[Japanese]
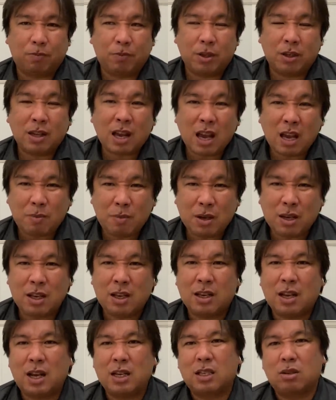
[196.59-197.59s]
で、対右に
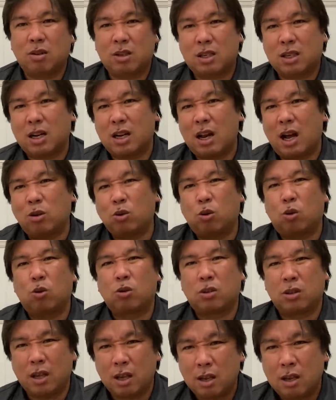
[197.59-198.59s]
対してはしっかり
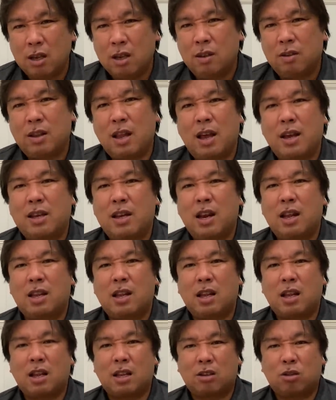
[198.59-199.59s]
アウトコースね、投げ切れて
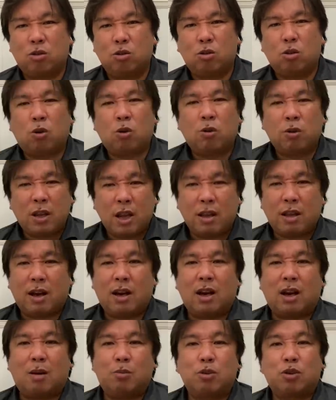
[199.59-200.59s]
たっていうところで、なか
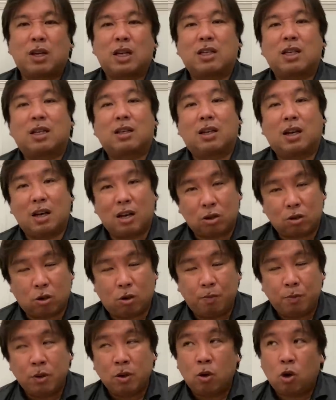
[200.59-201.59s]
なか難しかったかなと。
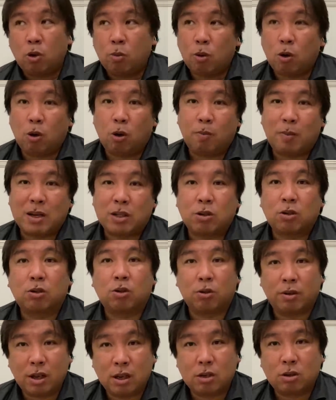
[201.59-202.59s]
ほぼまっすぐ
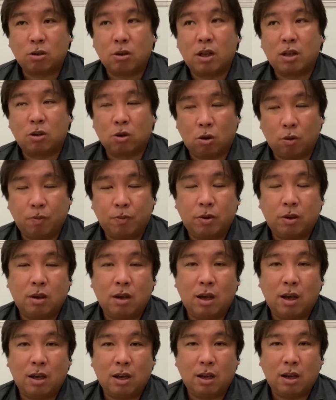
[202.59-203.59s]
とね、ストレート、
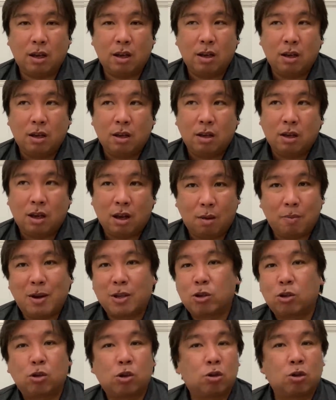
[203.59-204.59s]
えー、あ、まっ
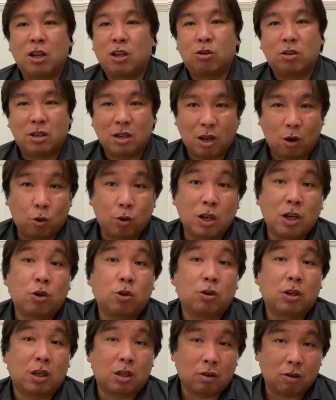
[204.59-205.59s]
すぐとストレートって同じ
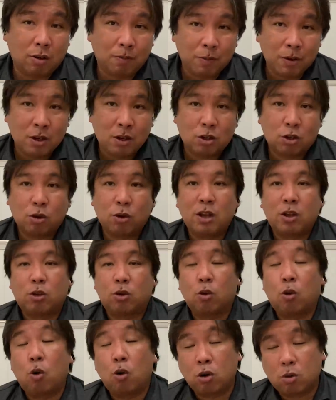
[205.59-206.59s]
ことだと。ストレート
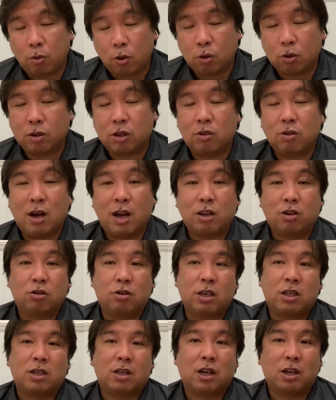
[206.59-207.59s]
とフォークボールっていう配球
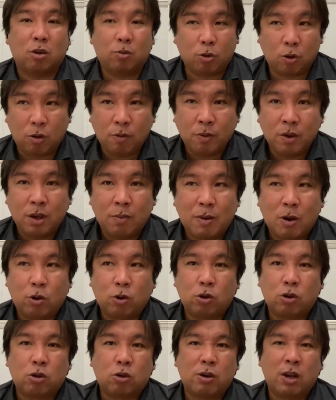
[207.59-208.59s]
でしたけども、まあ、こ
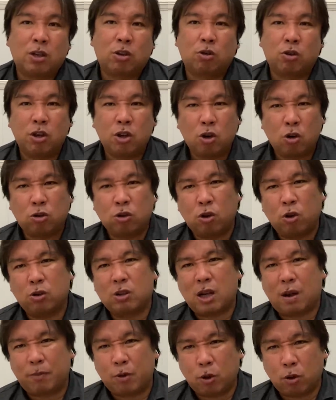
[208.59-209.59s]
のストレートの威力の良
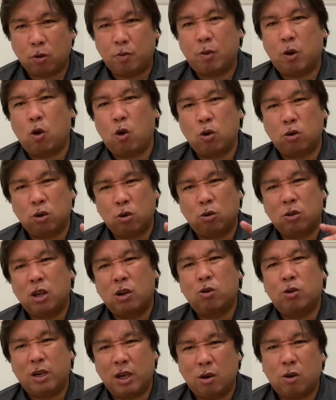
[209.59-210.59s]
さとフォークの腕
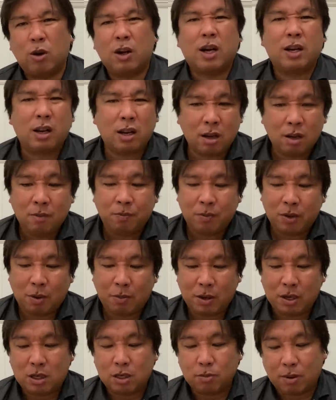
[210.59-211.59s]
の振り、これがね、やっ
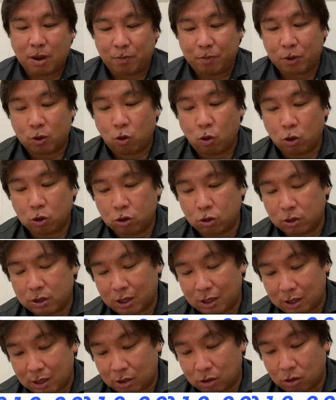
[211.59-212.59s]
ぱり一番功を奏した
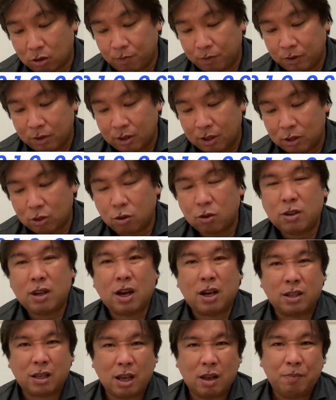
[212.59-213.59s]
かなと。で、その
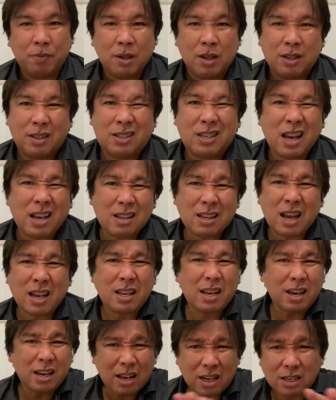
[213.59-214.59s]
中で全体
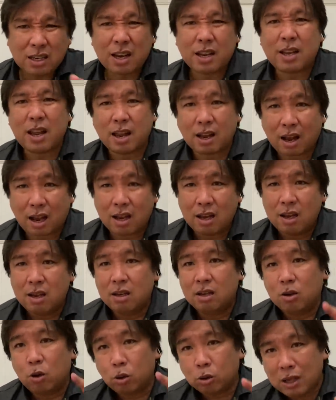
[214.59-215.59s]
的な試合展開、
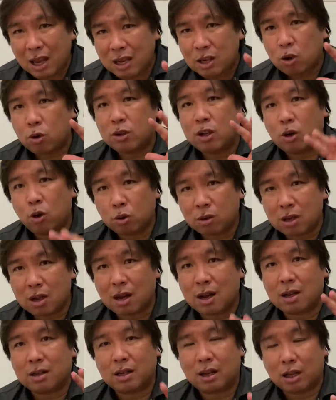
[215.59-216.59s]
5対4でロッテが
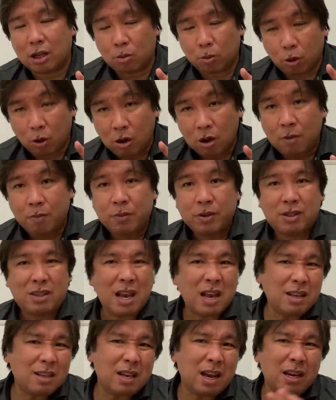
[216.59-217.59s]
勝ったけども、
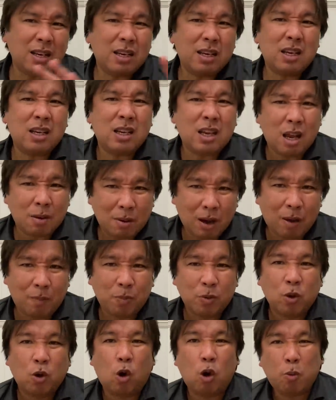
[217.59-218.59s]
全体的に言えば
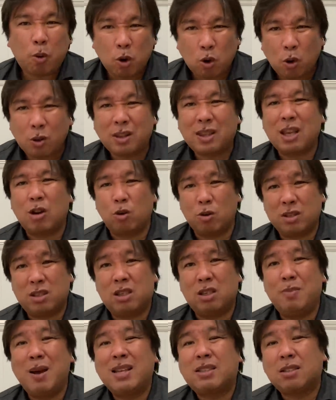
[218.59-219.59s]
ほぼロッテの
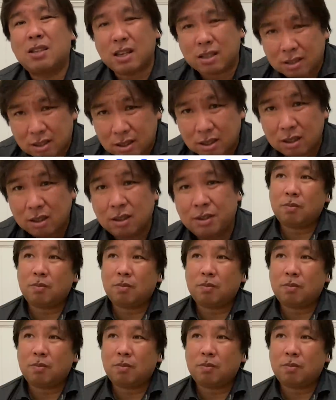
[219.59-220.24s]
自滅です。